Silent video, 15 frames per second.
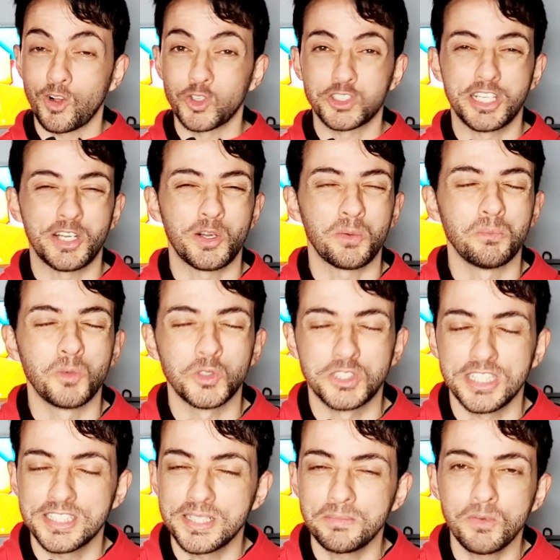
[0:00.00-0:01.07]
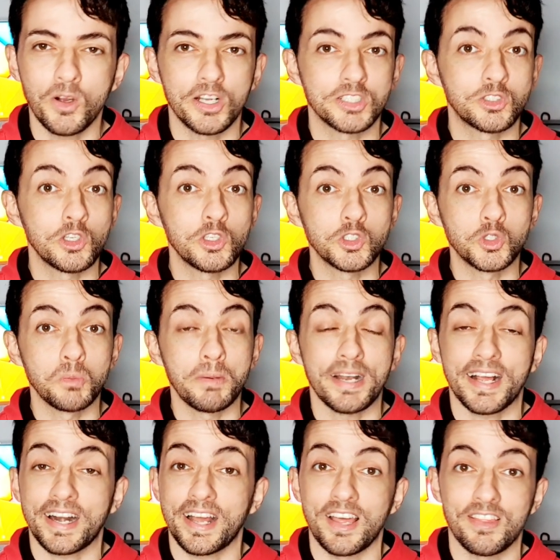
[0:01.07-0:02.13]
Os quiero muchísimo, estoy súper
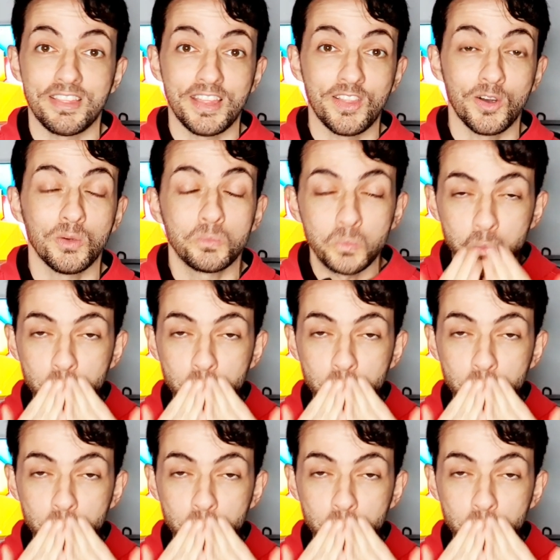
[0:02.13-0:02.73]
agradecido.